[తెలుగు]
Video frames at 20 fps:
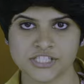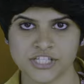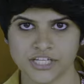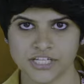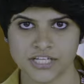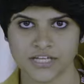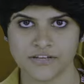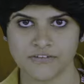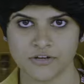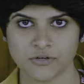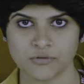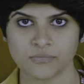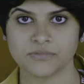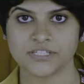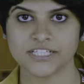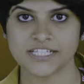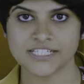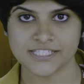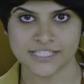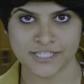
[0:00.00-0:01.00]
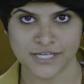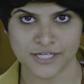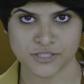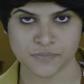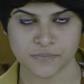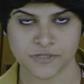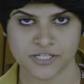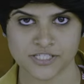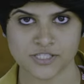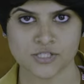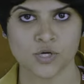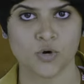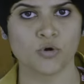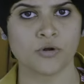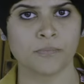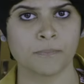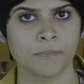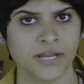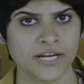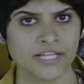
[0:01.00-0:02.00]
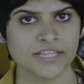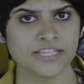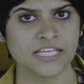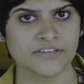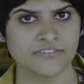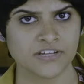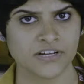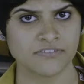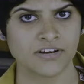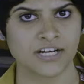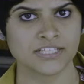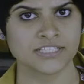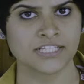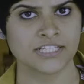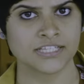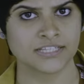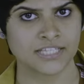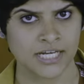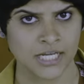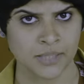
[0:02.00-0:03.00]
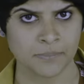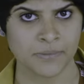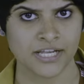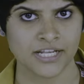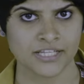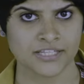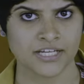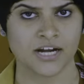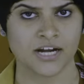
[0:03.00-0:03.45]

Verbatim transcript: చెన్నై వెళ్తున్న డీసీ ఎక్స్ప్రెస్ ఒక మహిళా టెర్రరిస్ట్ నాయకత్వంలో